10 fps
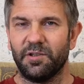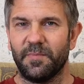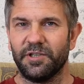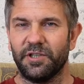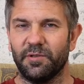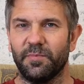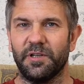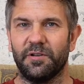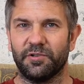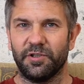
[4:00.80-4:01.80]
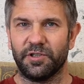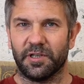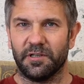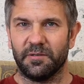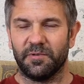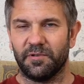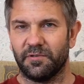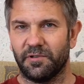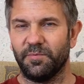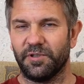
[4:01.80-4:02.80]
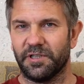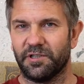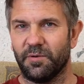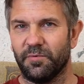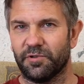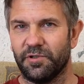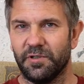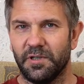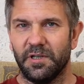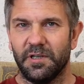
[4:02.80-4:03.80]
jak to ma się do mojego życia, bo dobrze jest komuś